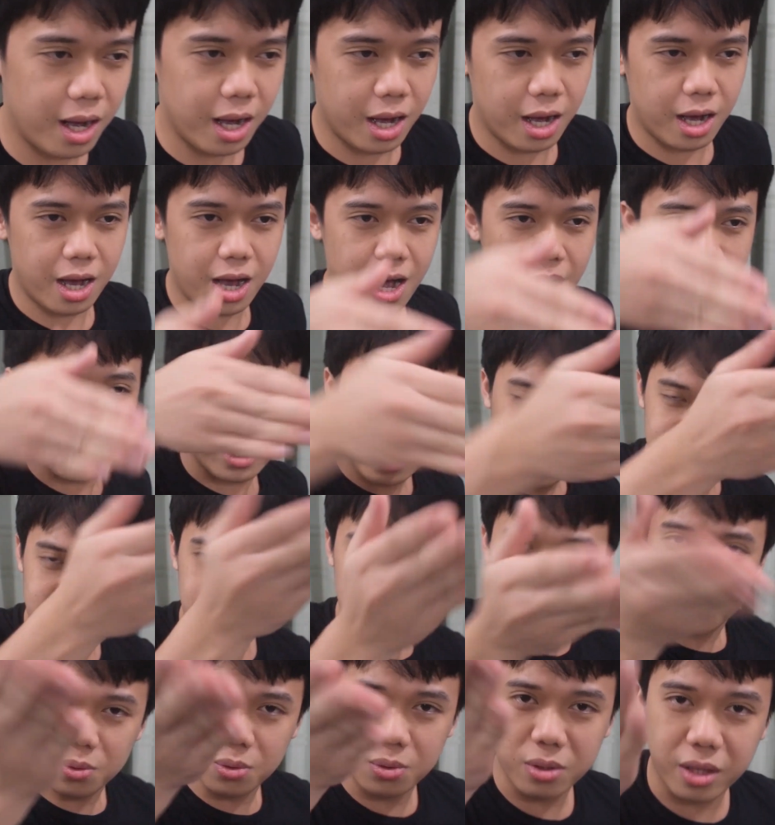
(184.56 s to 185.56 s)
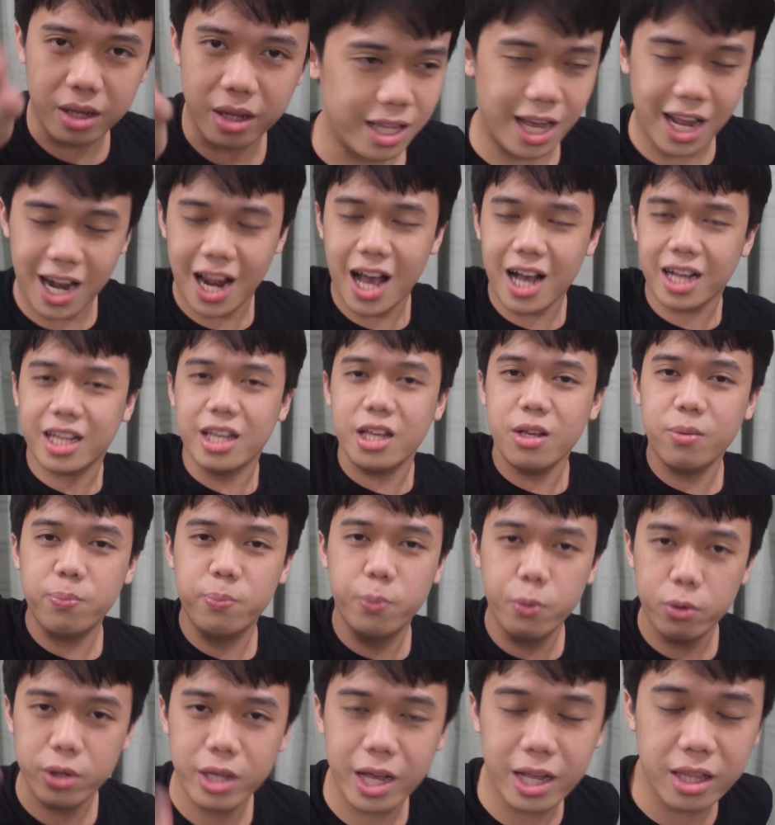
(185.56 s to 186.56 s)
Mga RG student na laging
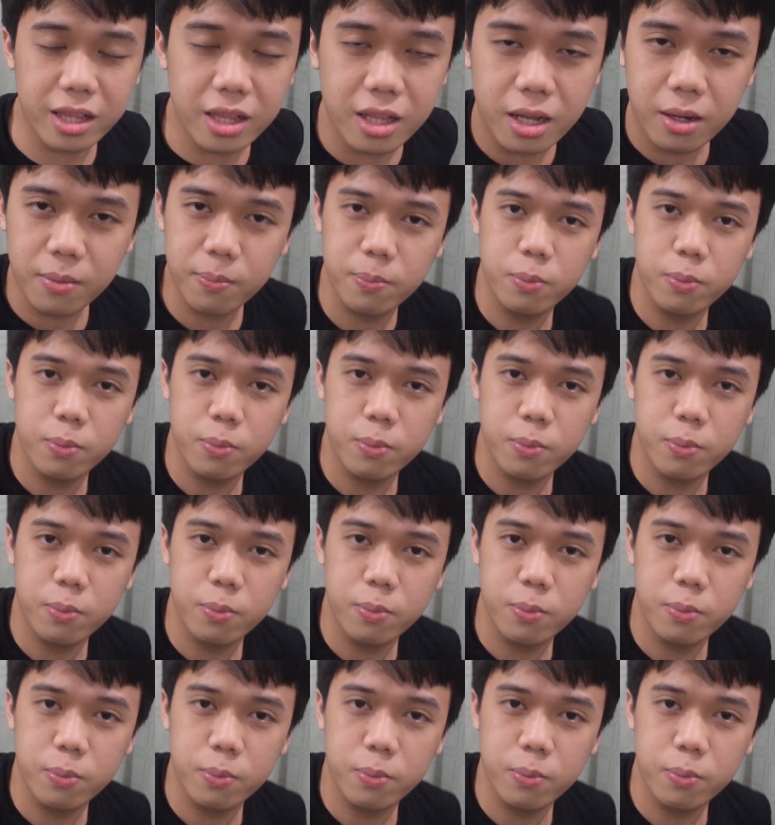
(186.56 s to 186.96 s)
puyat ng